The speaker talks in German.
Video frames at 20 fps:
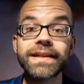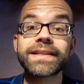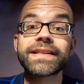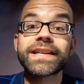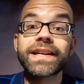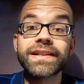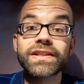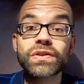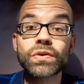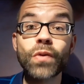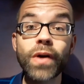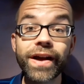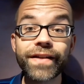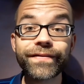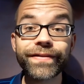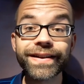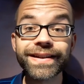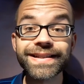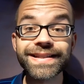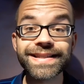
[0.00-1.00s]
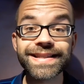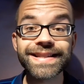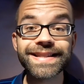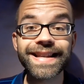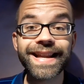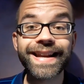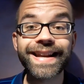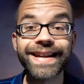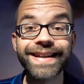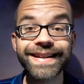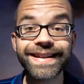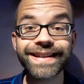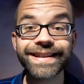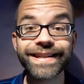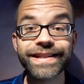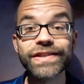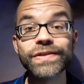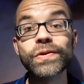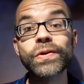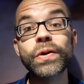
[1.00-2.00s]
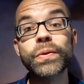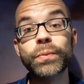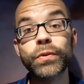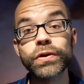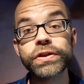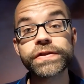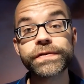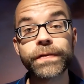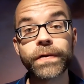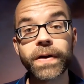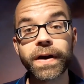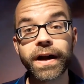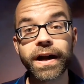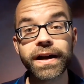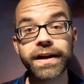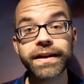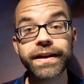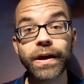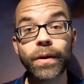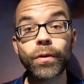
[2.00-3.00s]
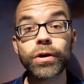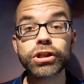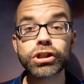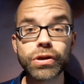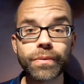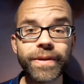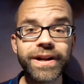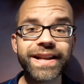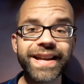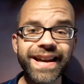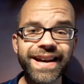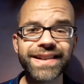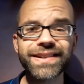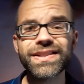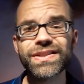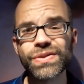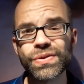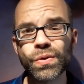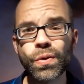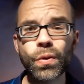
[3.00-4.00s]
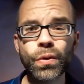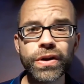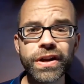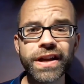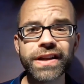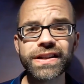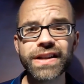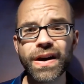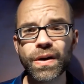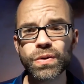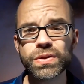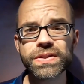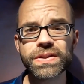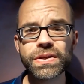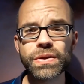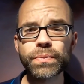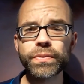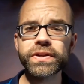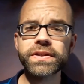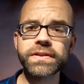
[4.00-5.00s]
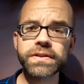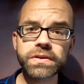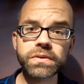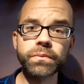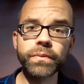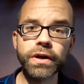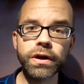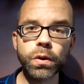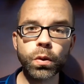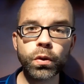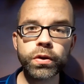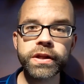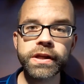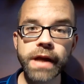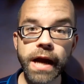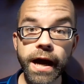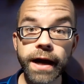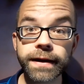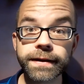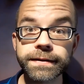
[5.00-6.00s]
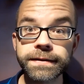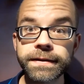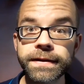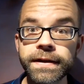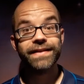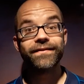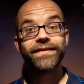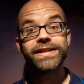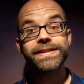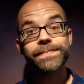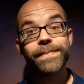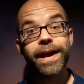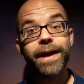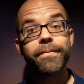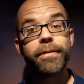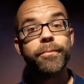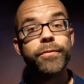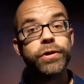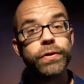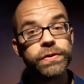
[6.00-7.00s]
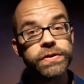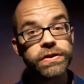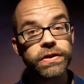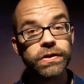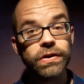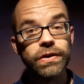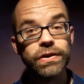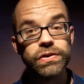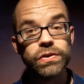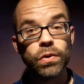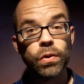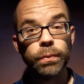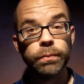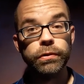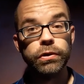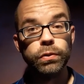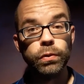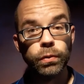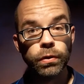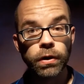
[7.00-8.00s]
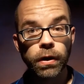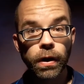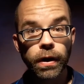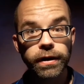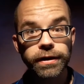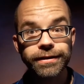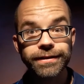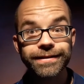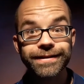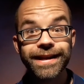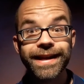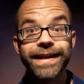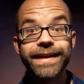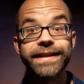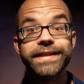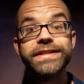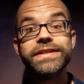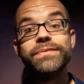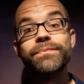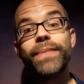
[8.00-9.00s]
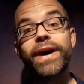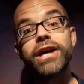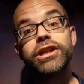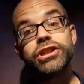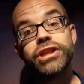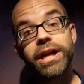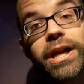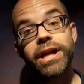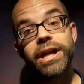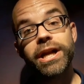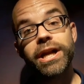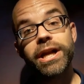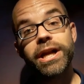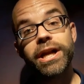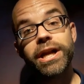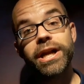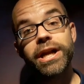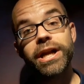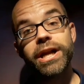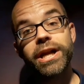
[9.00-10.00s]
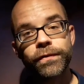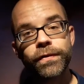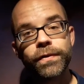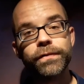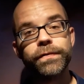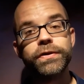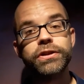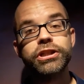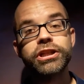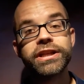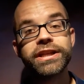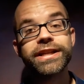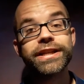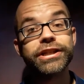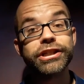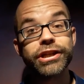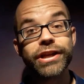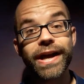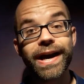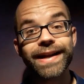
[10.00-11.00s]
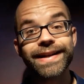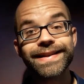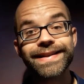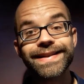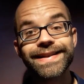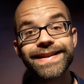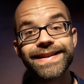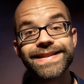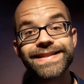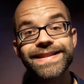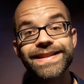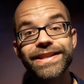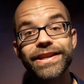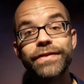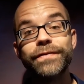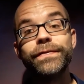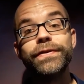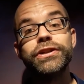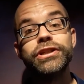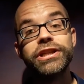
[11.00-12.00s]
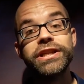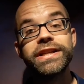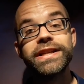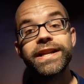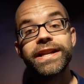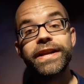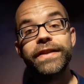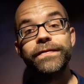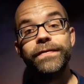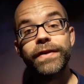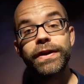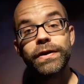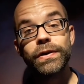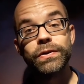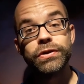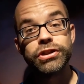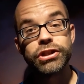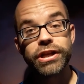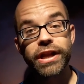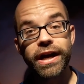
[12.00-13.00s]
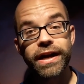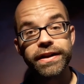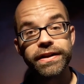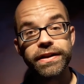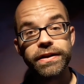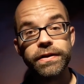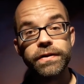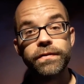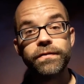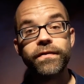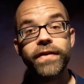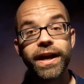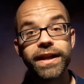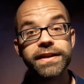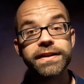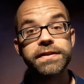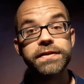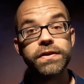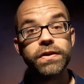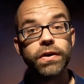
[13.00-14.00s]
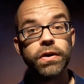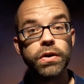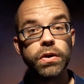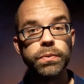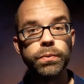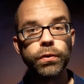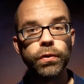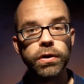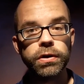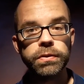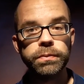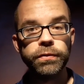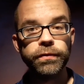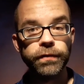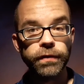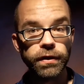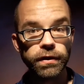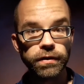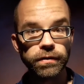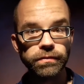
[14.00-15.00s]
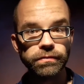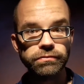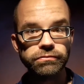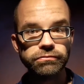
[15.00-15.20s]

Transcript: Tja, so einfach ist es leider nicht, denn so ein Geburtsvorgang dauert schon mal gerne so Hunderttausende bis Millionen Jahre. Was wir aber mit unseren Teleskopen tun können, ist ein paar Schnappschüsse nehmen von verschiedenen Sternen, die sich in verschiedenen Entwicklungsstadien während ihrer Geburt befinden.